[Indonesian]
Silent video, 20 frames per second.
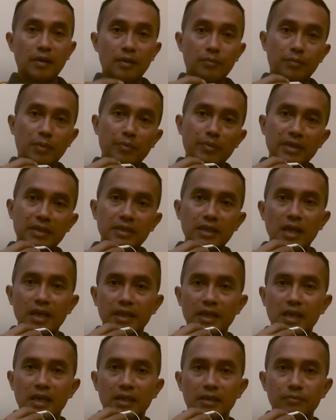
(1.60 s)
Pemirsa
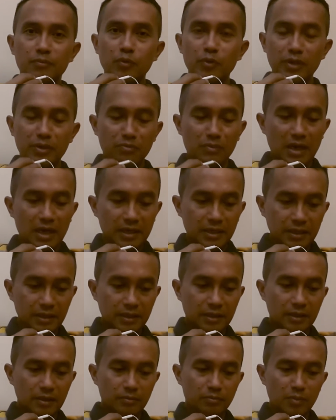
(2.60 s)
yang
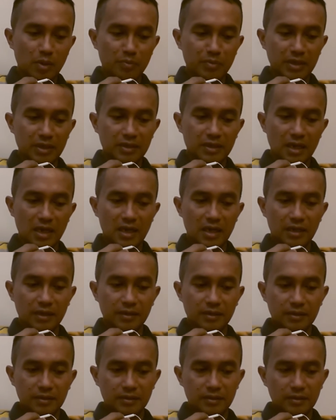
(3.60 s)
budiman,
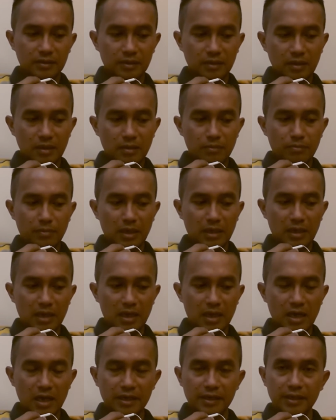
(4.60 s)
pemirsa
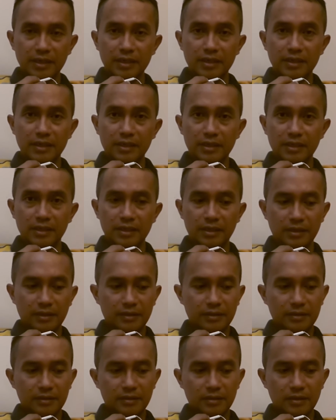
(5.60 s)
pada hari ini
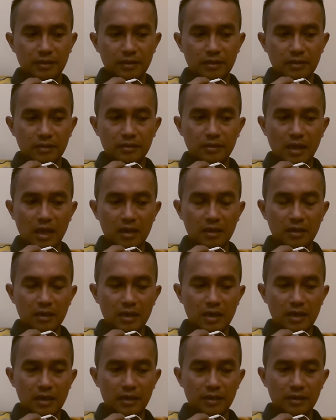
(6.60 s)

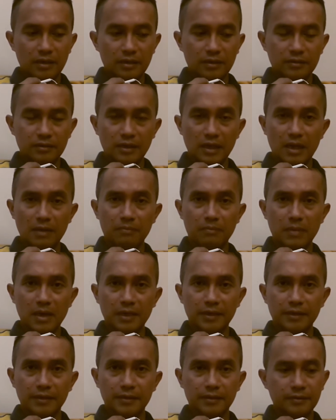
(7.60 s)
tanggal
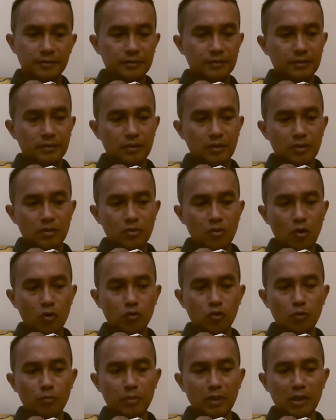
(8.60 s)
8
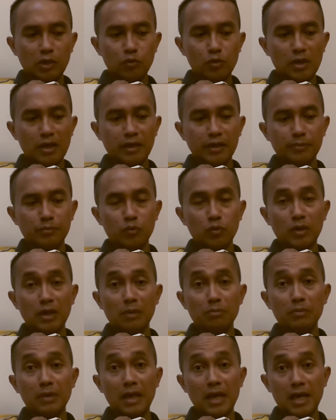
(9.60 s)
Oktober
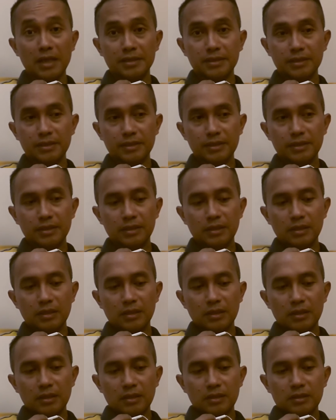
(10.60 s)

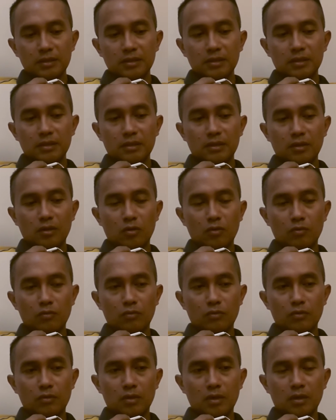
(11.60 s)

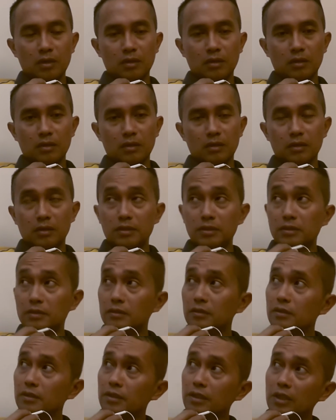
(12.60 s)
2016 eh,
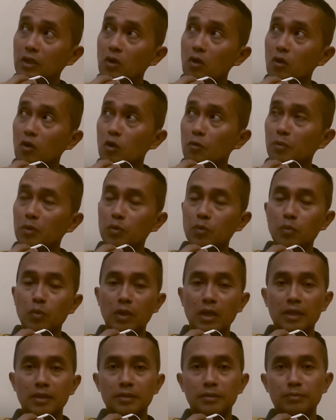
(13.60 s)
di Hong Kong
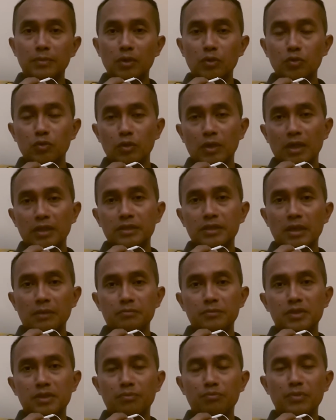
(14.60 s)
menunjukkan, menunjukkan
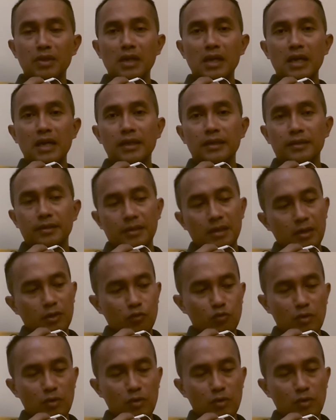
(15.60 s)
jam 9.24